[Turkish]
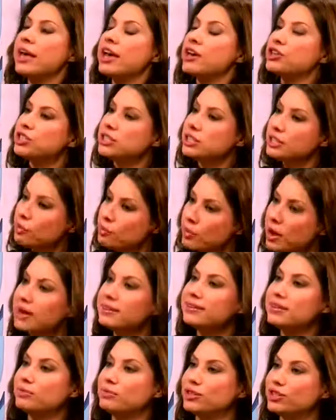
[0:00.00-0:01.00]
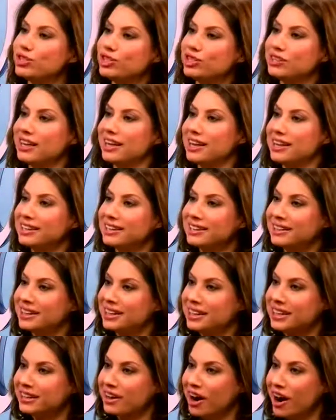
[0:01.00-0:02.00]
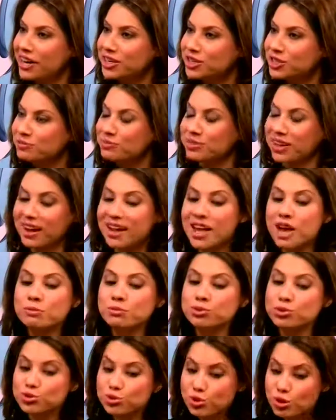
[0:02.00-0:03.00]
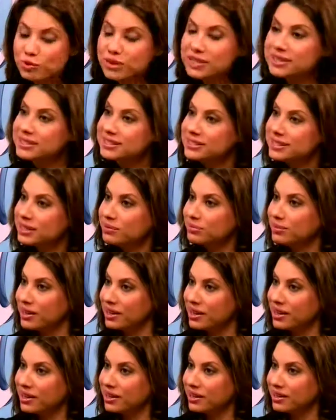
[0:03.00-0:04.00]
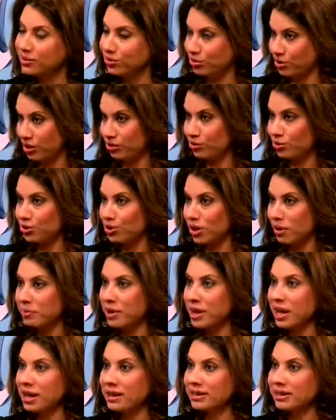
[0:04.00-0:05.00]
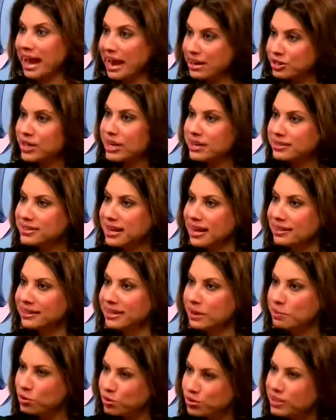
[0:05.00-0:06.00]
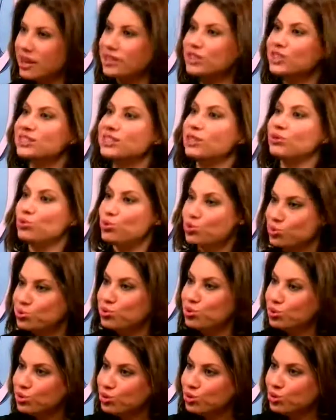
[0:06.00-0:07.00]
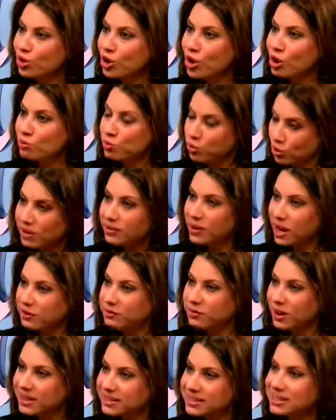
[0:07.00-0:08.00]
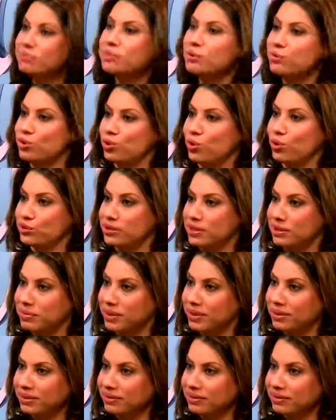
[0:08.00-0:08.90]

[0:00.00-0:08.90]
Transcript: Şimdi madem işin ehli e, karşımda bunu sormak isterim e, Nüket Hocam. Gerçekten liposakşının üstünlüğü bu kadar fazla mı bir yöntemin?